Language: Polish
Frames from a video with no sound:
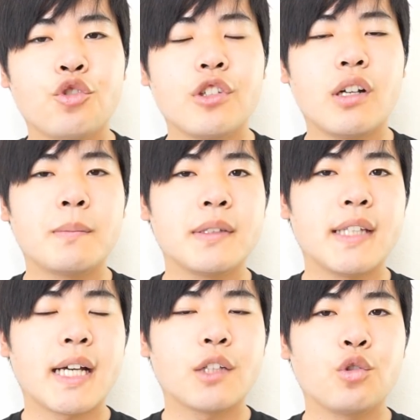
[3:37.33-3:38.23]
trzy
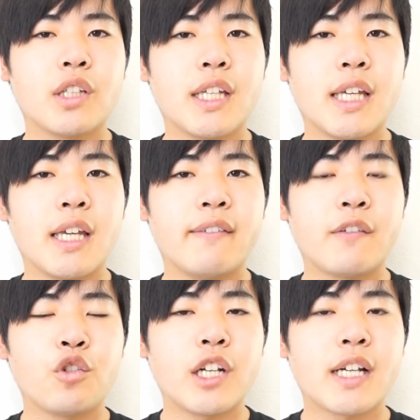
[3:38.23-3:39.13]
obce gatunki
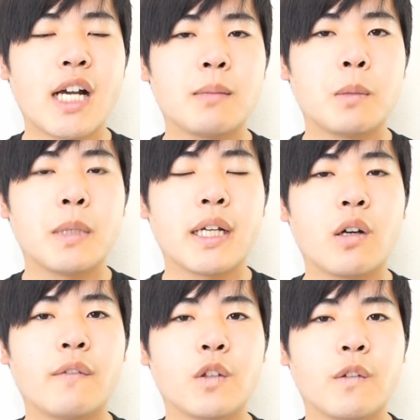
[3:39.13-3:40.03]
wiewiórek albo
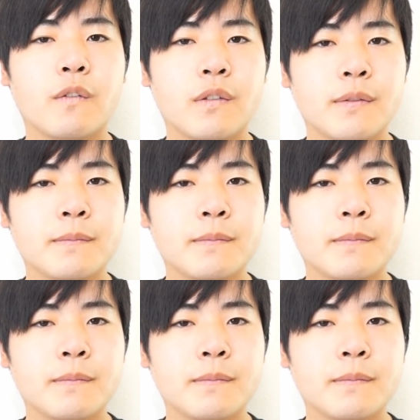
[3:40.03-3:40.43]
pręgowców.